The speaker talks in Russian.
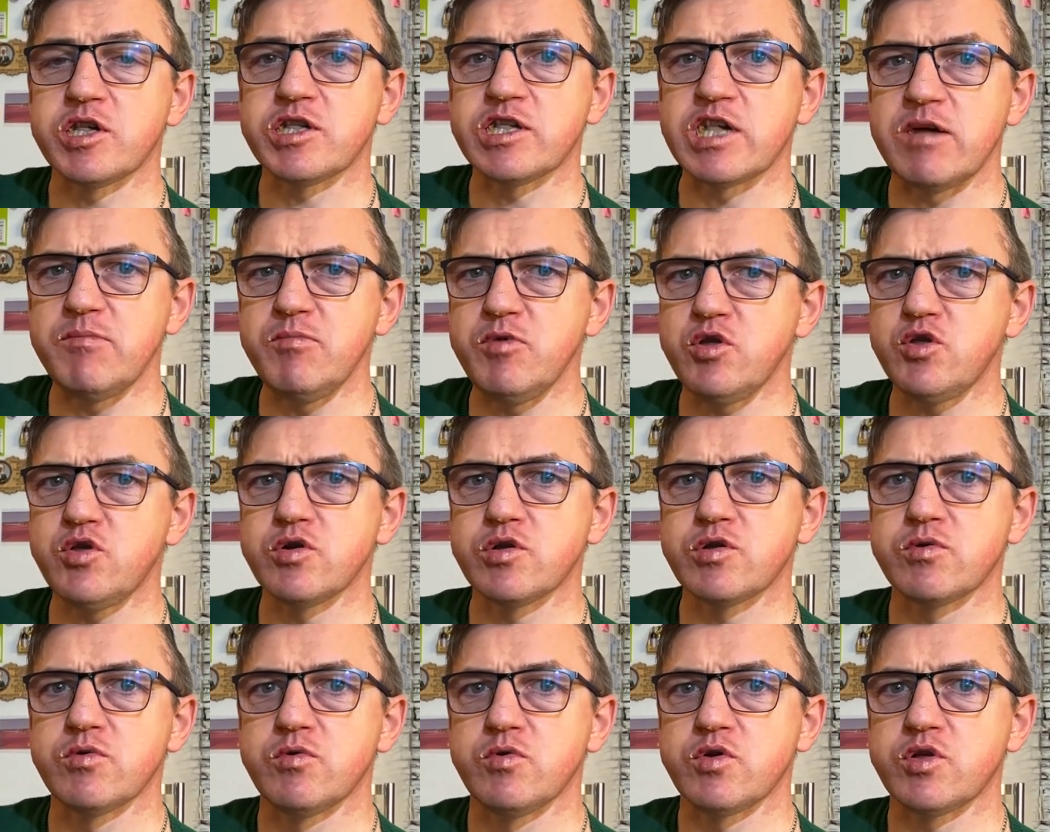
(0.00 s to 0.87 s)
просто сам не
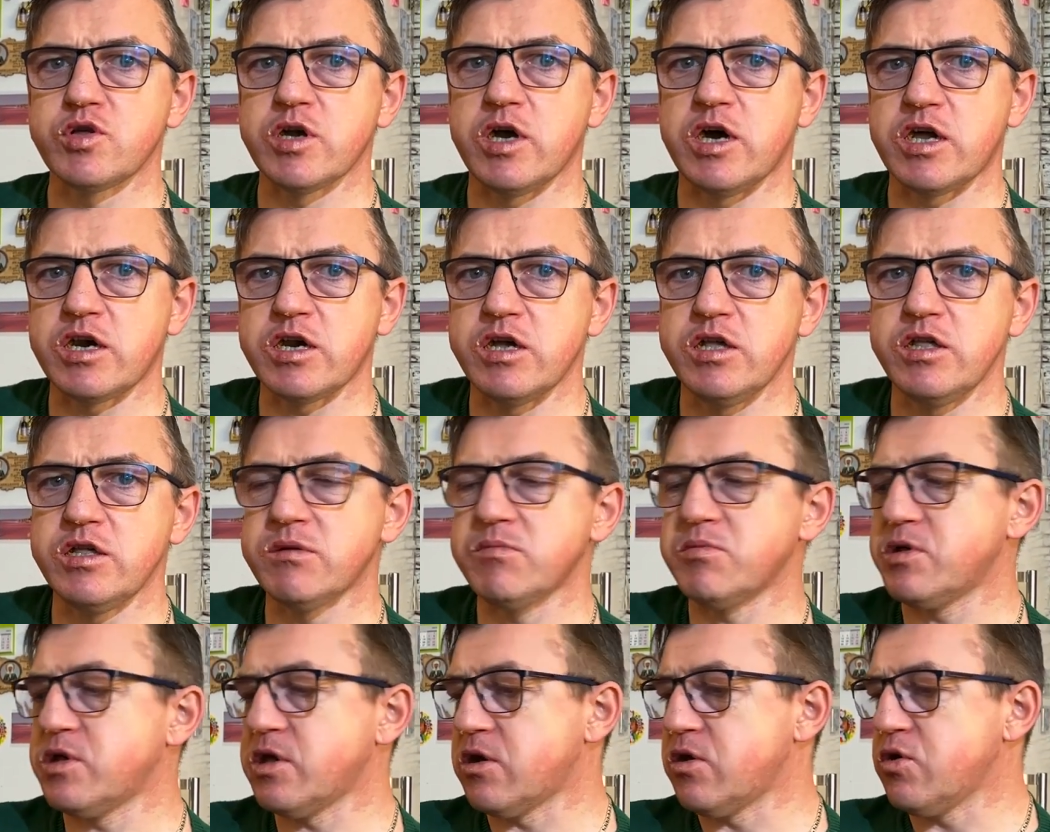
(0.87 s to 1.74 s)
чувствую уже, а
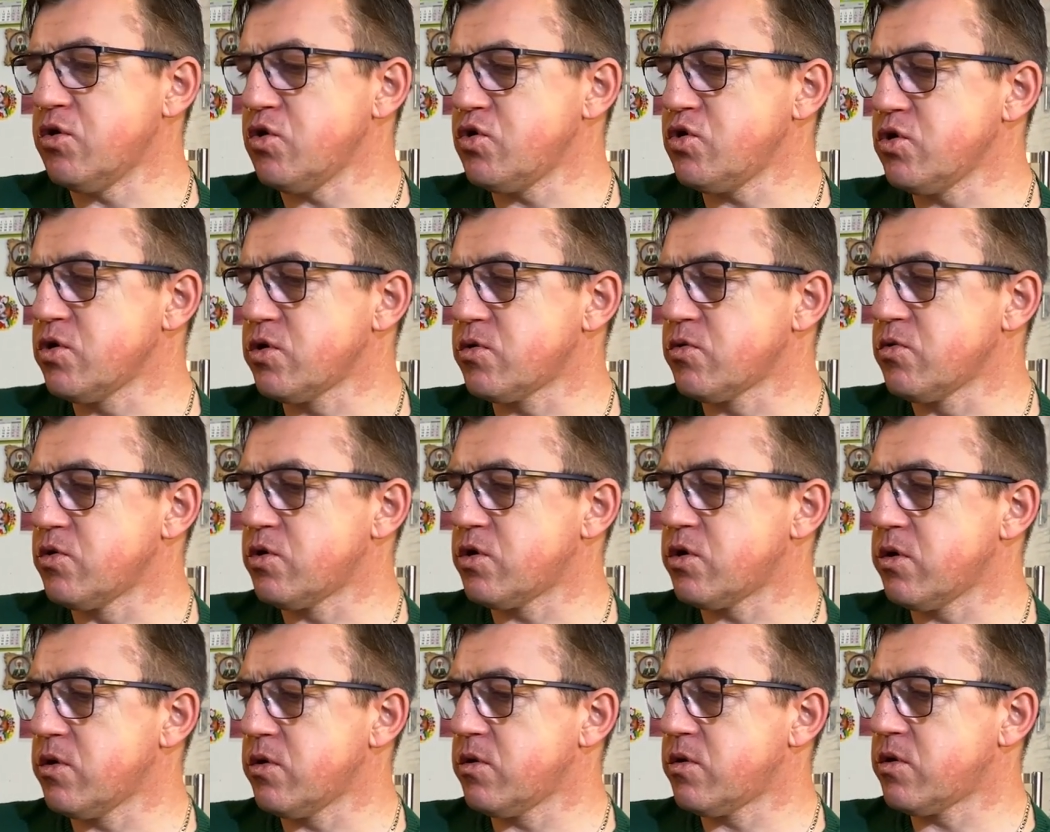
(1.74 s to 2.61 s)
организм все равно
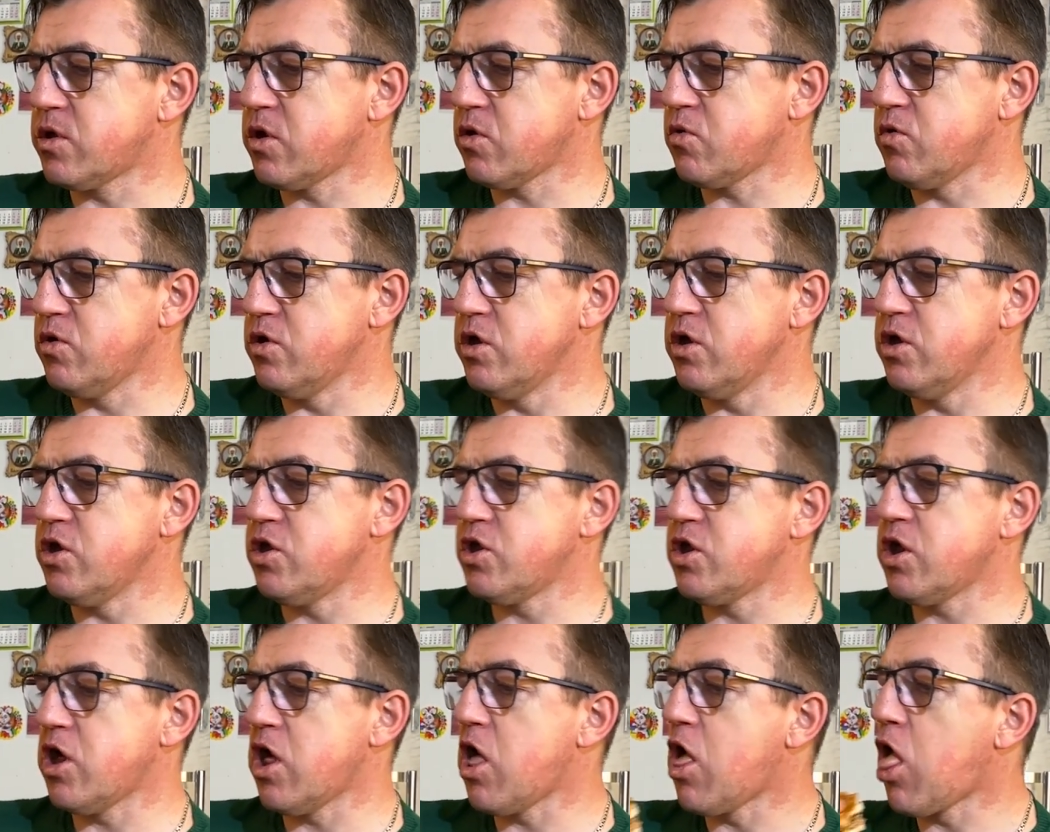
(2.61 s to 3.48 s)
чувствует э, такое
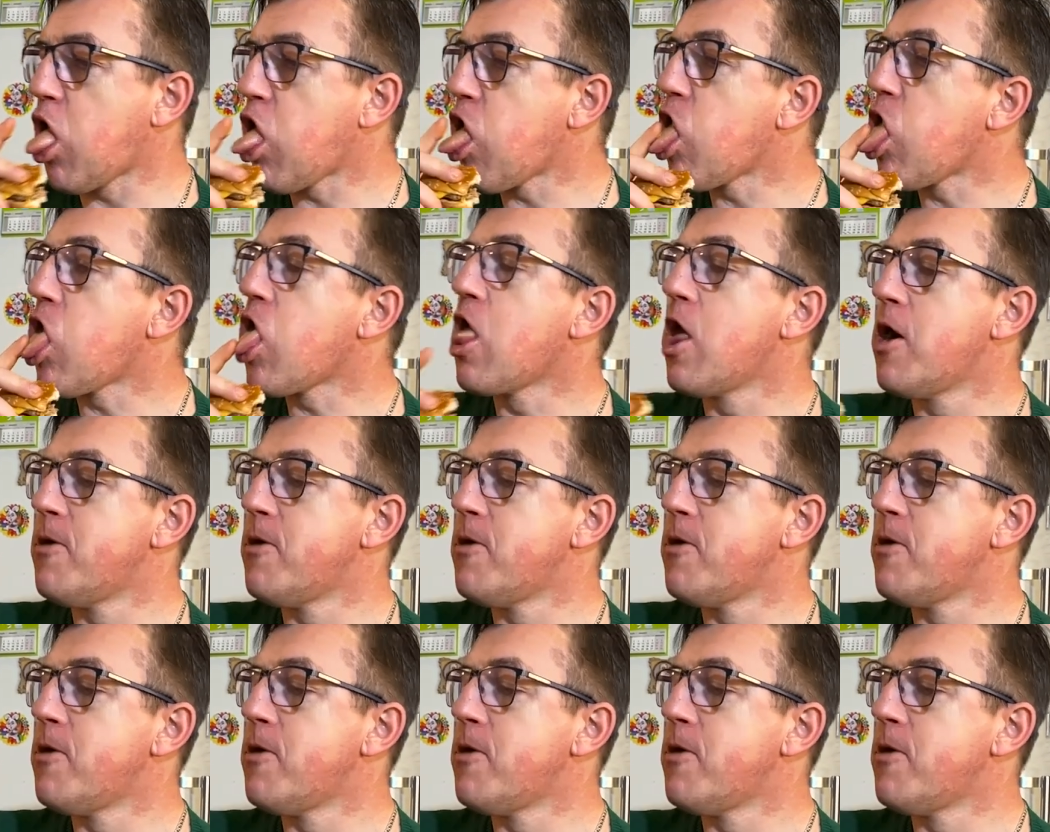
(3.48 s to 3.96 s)
наличие